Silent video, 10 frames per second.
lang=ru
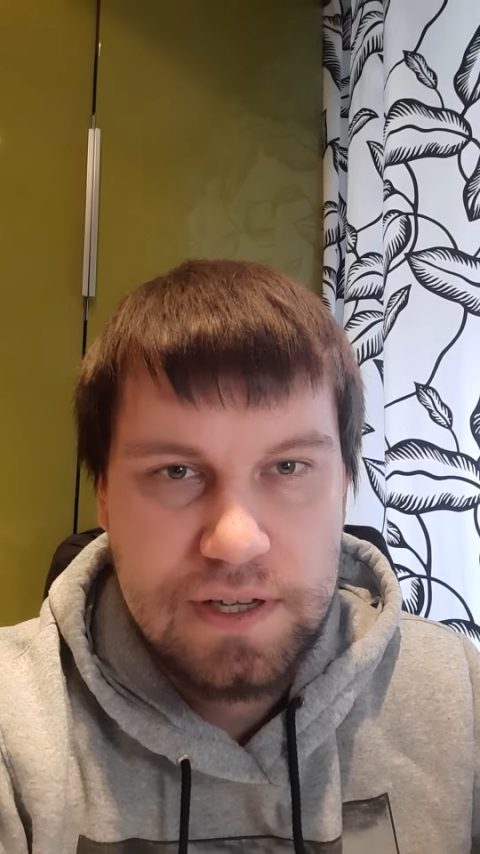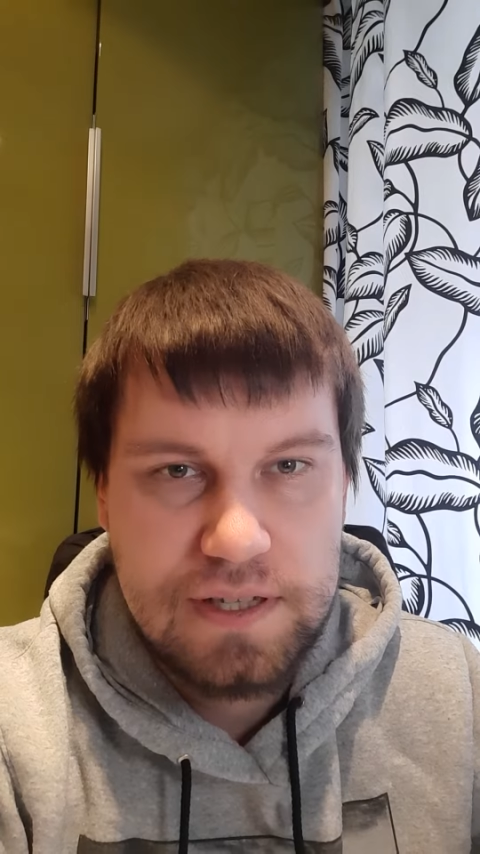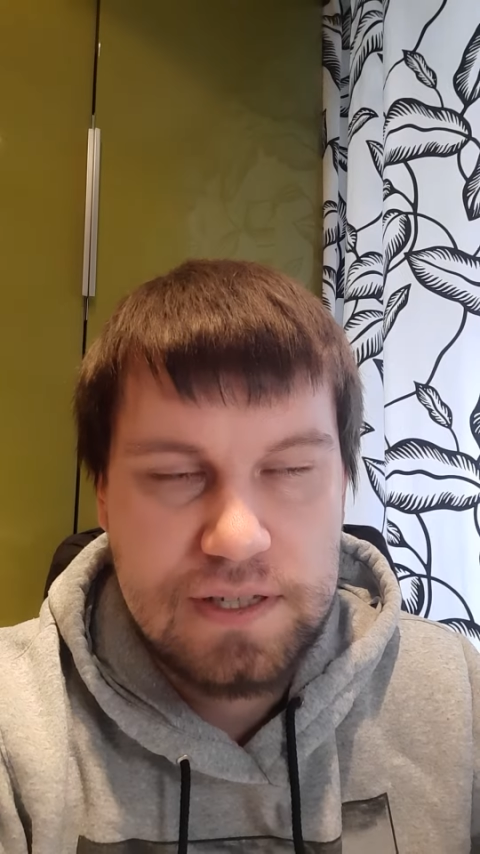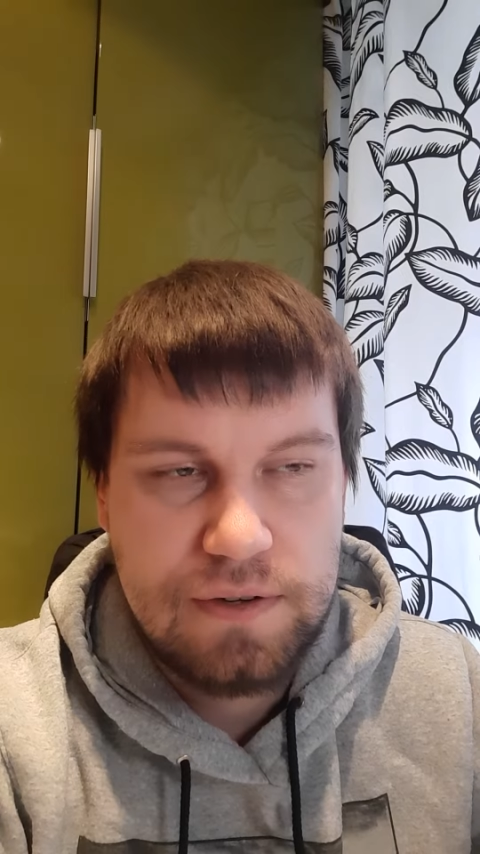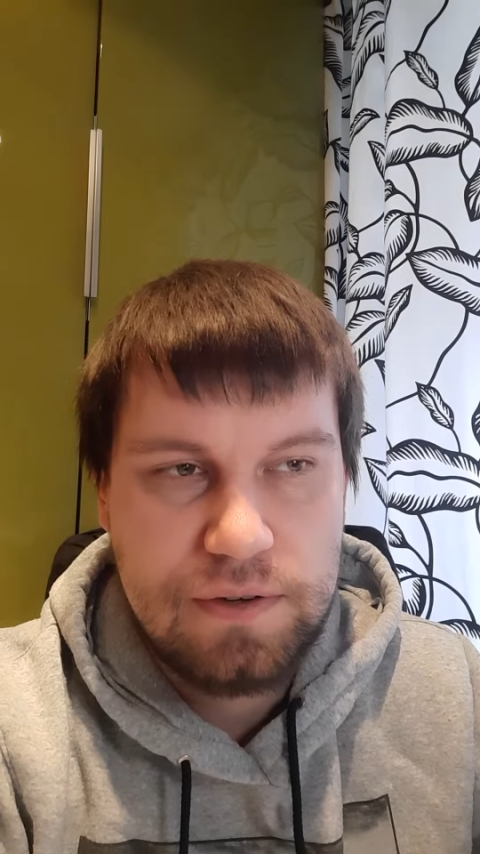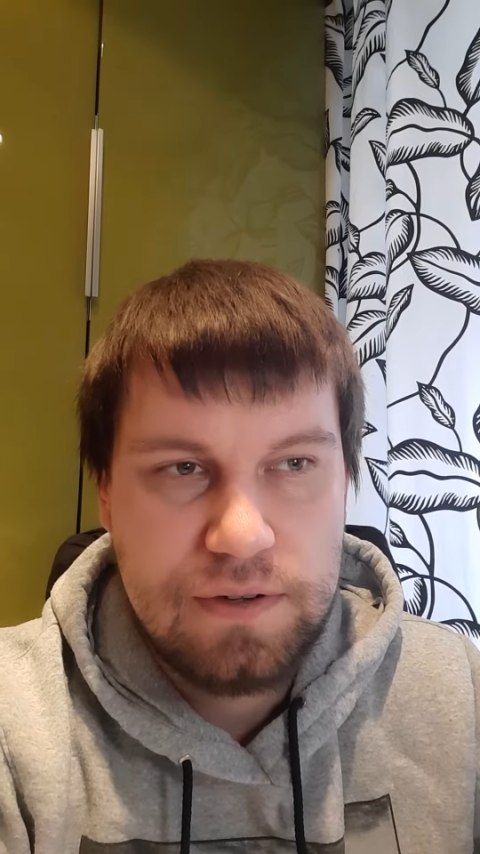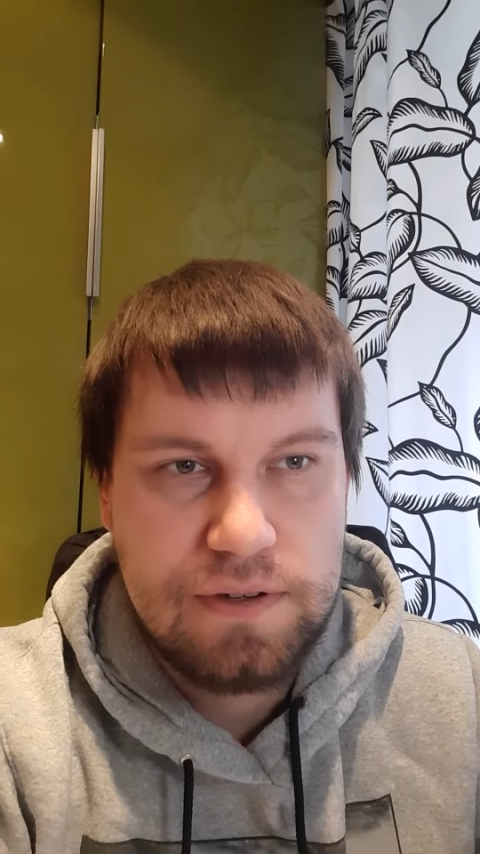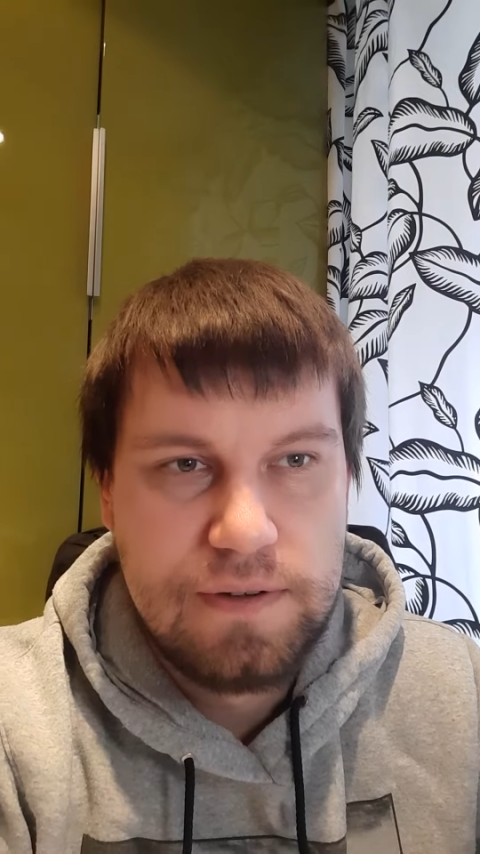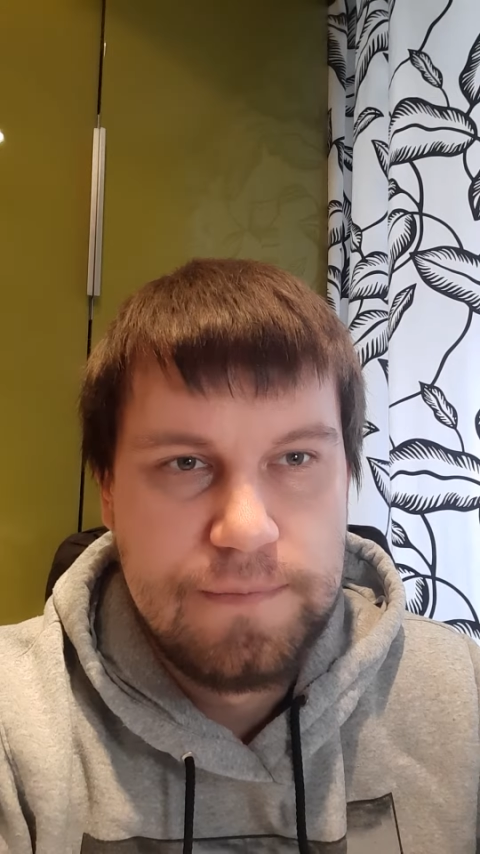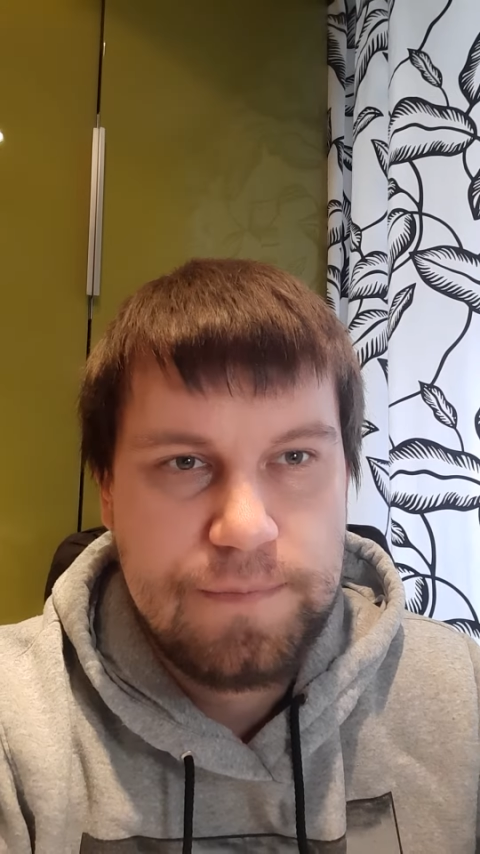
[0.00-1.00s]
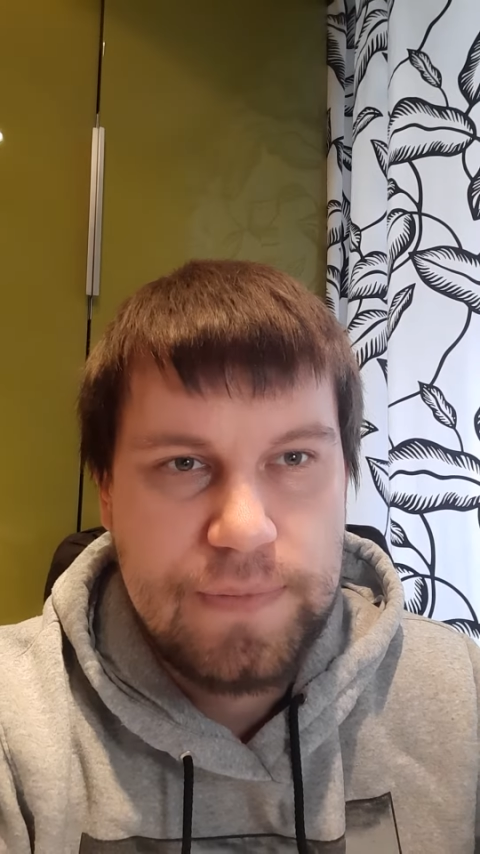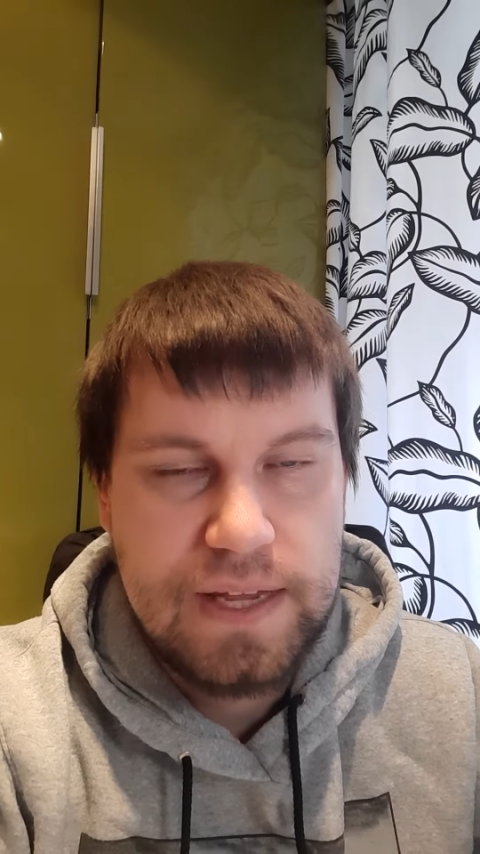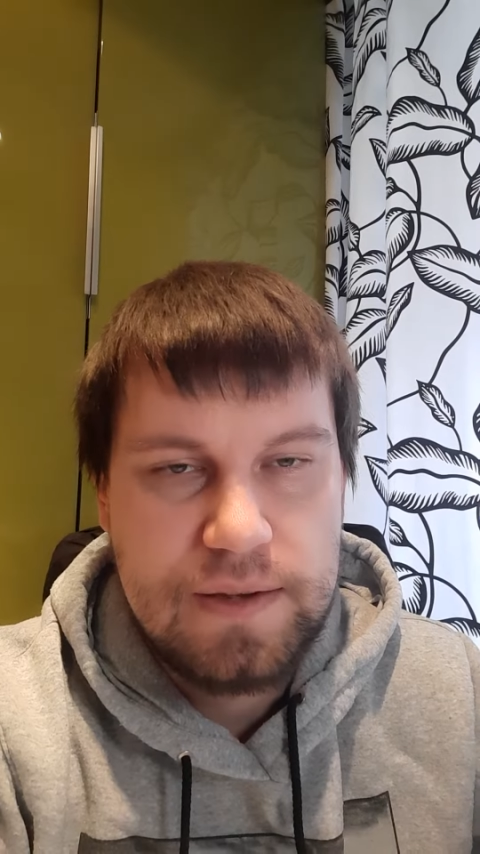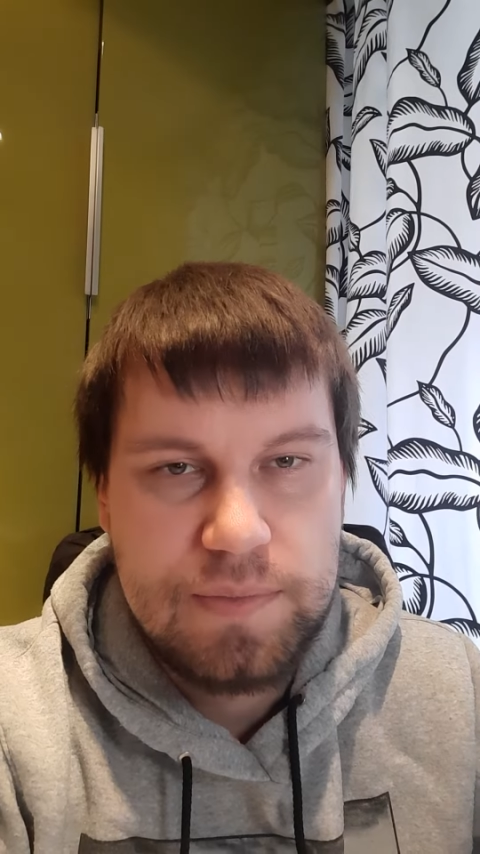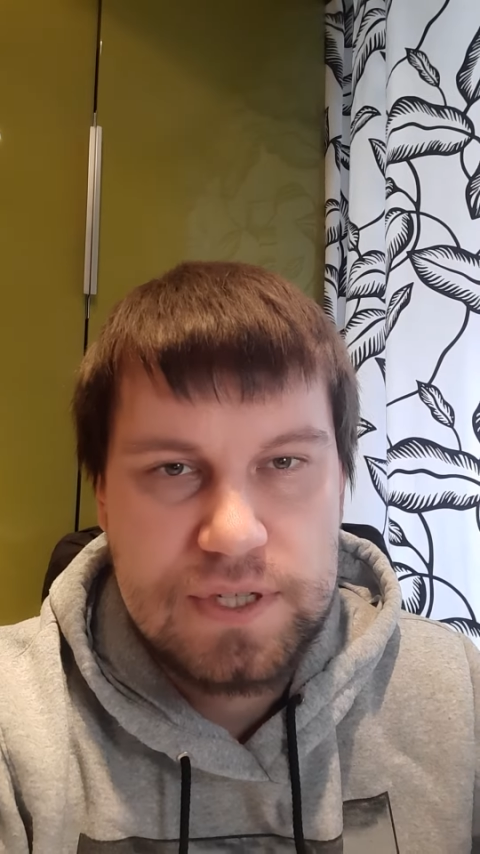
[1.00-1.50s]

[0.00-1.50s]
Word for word: Есть такое а,